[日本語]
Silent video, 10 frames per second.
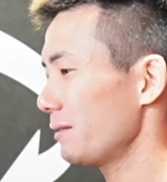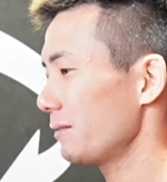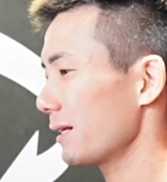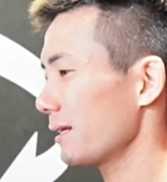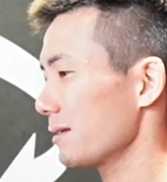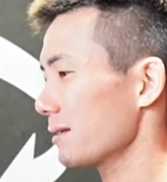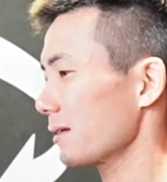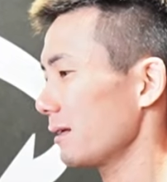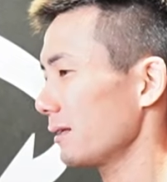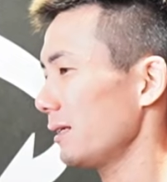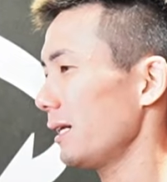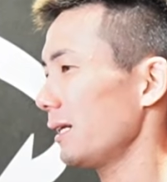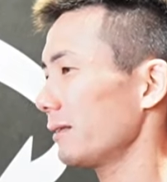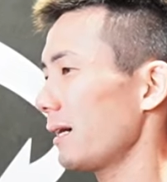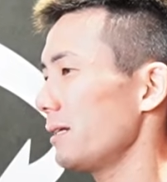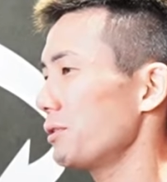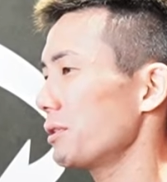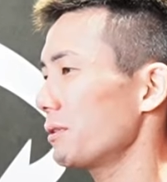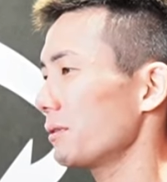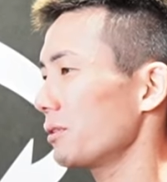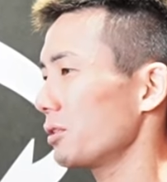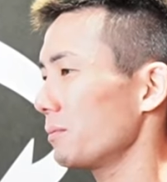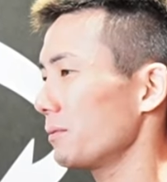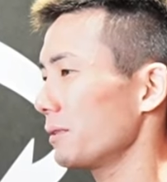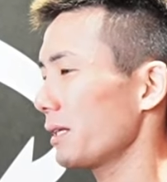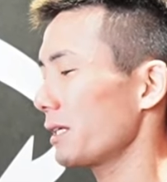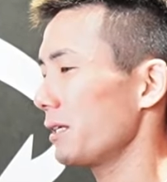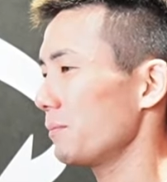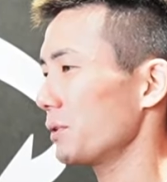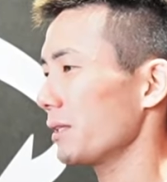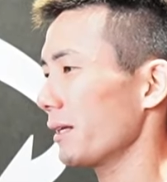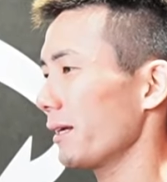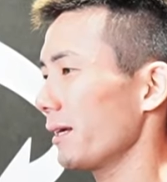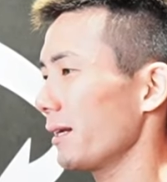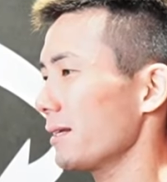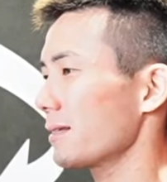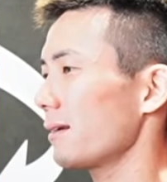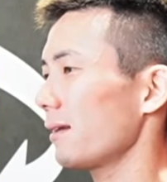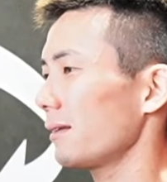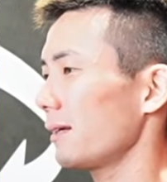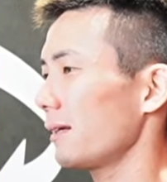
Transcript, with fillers: るわけですからね体軸自分でキープしなきゃいけないですからね